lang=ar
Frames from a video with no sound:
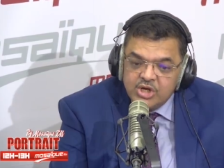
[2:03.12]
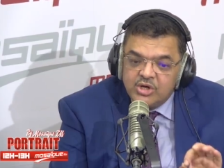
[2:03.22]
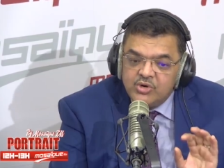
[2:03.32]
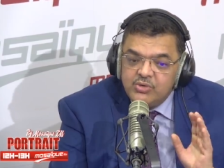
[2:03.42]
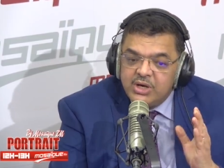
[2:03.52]

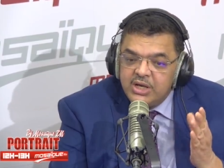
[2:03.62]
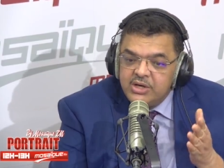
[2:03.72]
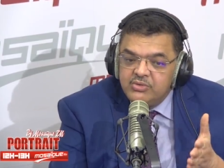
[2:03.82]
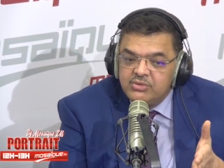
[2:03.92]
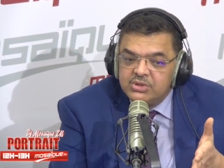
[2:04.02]
هو
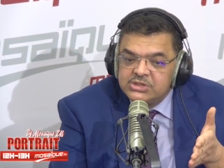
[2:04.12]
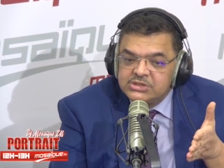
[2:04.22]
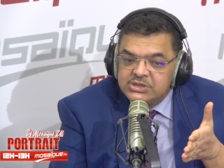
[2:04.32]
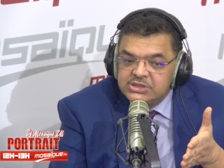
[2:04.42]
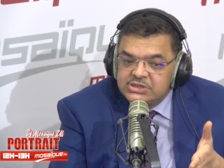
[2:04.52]
انه
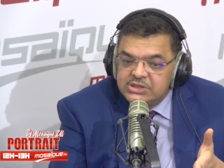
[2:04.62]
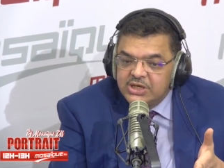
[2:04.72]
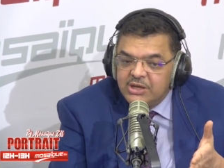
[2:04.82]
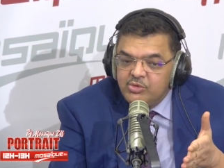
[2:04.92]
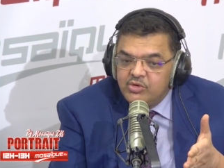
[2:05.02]
السياسيين
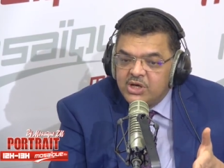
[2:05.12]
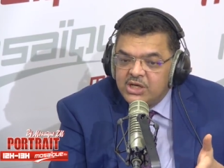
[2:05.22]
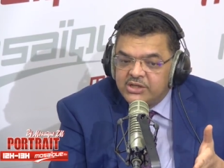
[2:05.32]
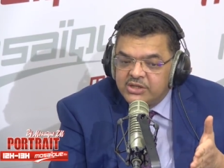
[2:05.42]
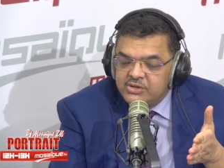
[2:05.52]
عملوا
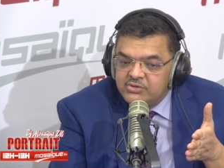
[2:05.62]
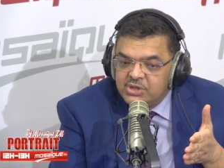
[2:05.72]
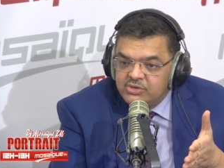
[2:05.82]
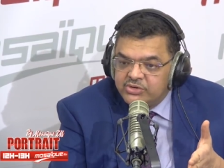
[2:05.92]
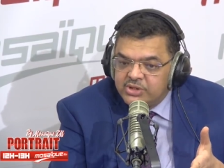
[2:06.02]
خلط ظنوا
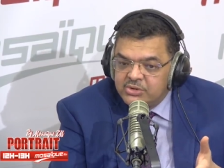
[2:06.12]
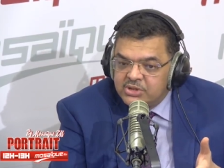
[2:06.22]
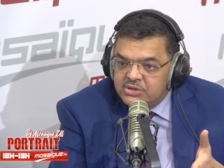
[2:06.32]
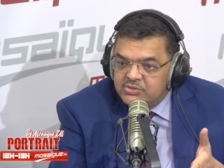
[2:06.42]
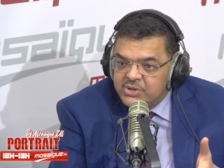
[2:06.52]
انه ثوره
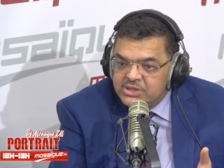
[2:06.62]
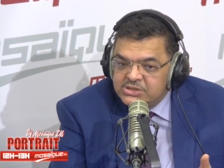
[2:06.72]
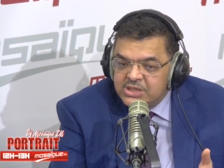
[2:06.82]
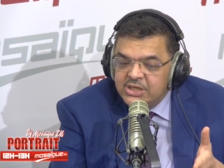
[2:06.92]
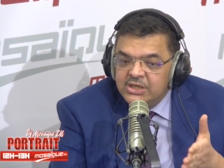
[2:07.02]

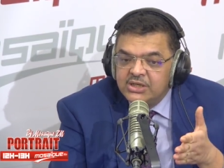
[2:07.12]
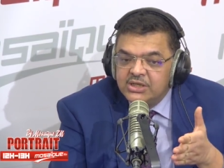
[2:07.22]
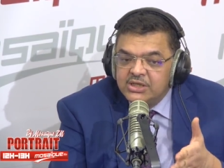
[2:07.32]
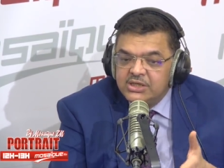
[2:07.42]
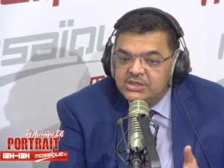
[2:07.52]
التوانسه
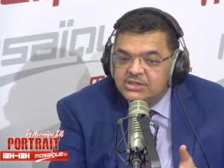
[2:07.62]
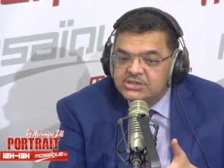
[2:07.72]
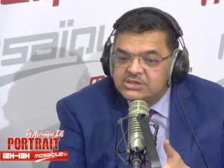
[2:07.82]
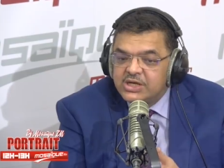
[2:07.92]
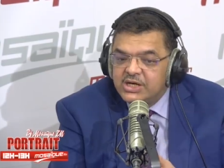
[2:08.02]
هي
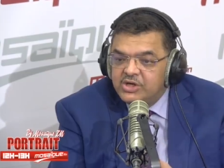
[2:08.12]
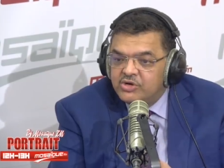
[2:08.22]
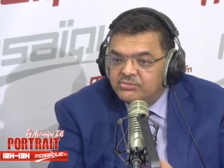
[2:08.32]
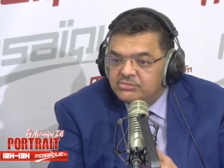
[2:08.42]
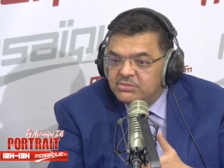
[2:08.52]
انتصار
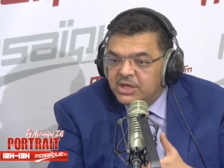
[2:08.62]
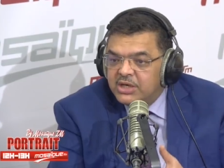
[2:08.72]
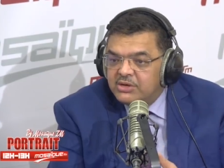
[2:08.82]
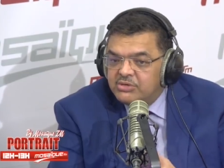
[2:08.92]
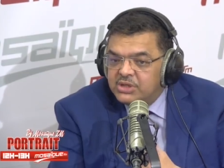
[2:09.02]
لهم
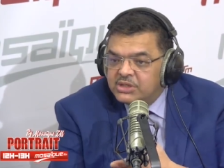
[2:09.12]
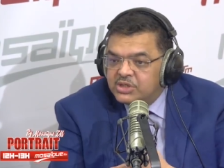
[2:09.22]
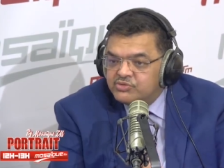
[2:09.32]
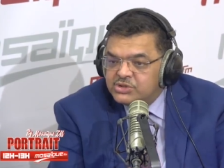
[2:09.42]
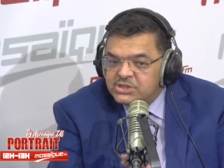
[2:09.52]
معناها وهي
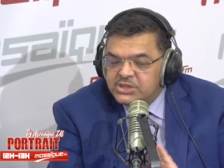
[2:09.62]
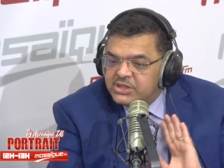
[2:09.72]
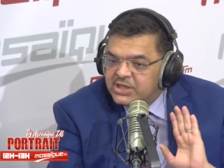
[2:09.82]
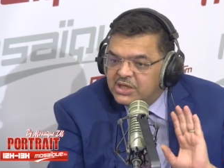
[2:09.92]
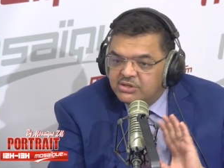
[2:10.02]
تتويج
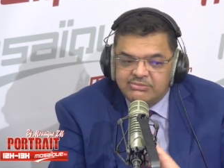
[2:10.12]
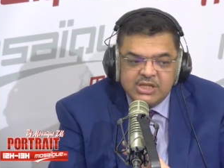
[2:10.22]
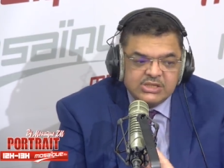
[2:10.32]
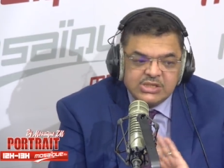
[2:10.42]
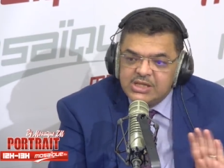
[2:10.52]
لنضالاتهم ما
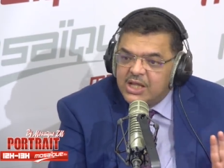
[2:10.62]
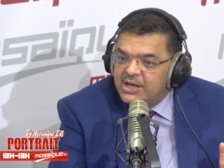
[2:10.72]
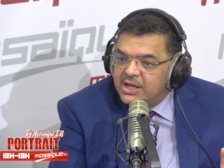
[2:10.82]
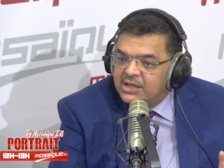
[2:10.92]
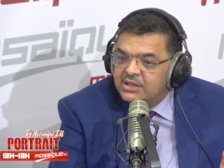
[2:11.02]
عندهاش حتى
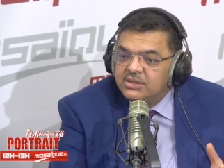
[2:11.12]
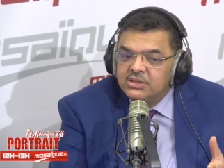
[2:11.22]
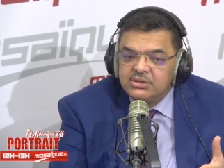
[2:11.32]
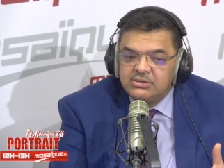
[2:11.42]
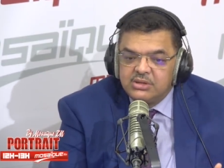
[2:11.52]
علاقه
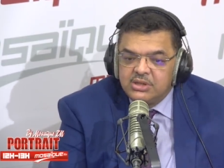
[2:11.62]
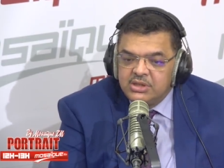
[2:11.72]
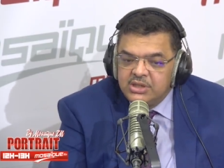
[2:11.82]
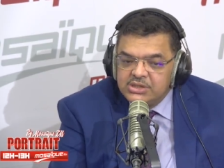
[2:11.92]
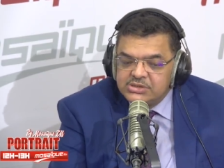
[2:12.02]

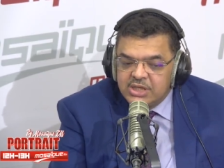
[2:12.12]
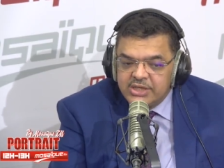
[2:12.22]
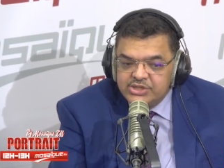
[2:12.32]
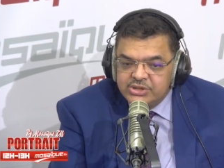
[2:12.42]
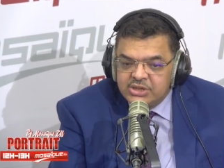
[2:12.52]
الناس
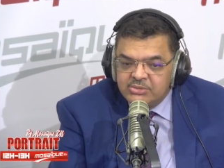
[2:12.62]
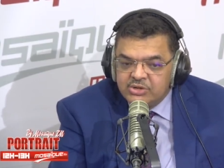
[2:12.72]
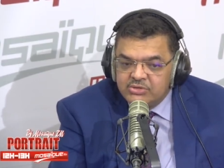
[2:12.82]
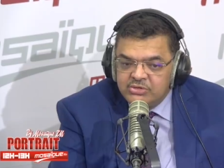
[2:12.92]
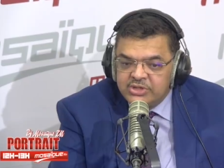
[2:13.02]
خرجت كما
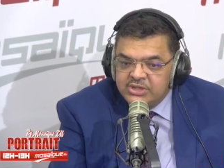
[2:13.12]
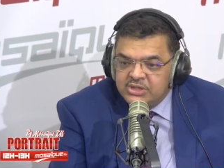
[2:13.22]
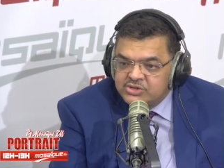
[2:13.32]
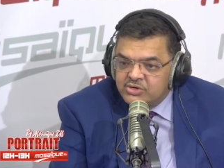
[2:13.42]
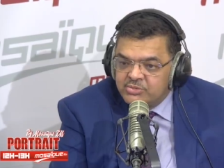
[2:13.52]
تقول سيدا
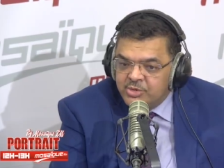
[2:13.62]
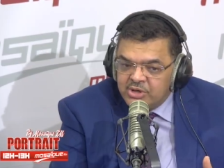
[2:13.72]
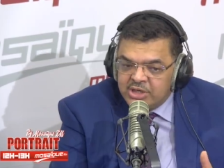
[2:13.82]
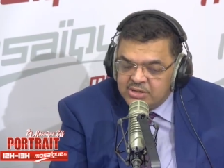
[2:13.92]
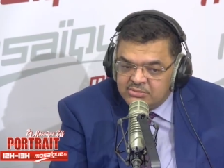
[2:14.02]

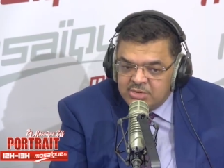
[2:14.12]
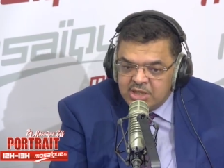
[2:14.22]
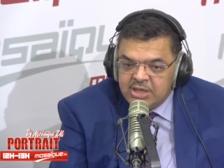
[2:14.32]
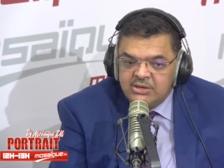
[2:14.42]
سكوكبول معناها